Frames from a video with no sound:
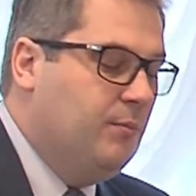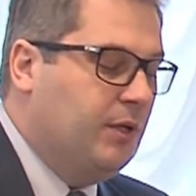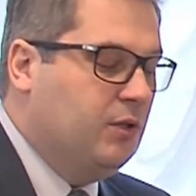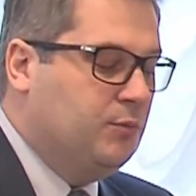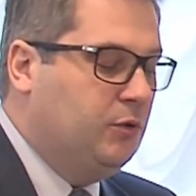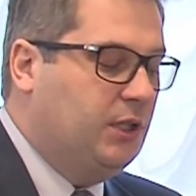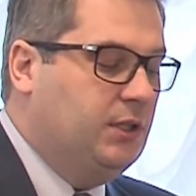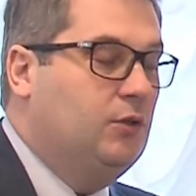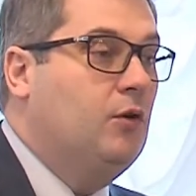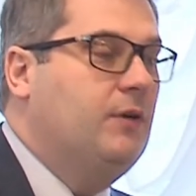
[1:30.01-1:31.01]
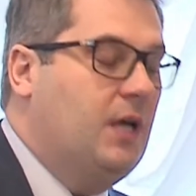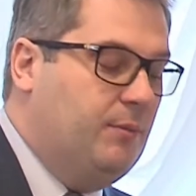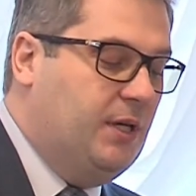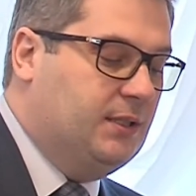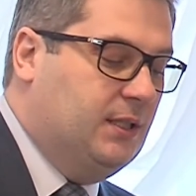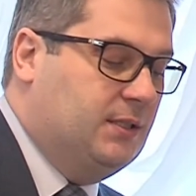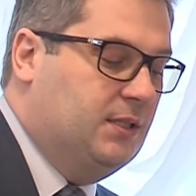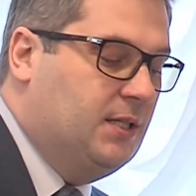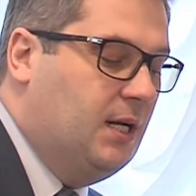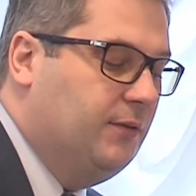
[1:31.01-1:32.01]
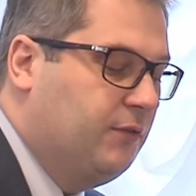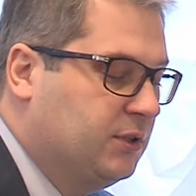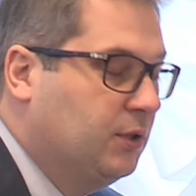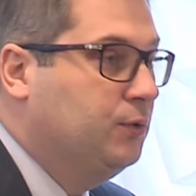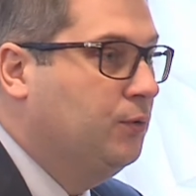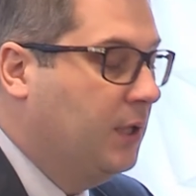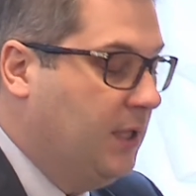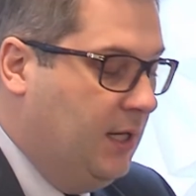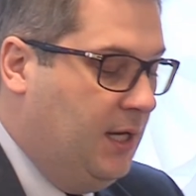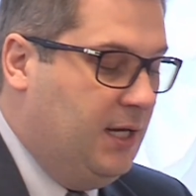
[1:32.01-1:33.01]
Предусмотрены новые объекты социальной инфраструктуры,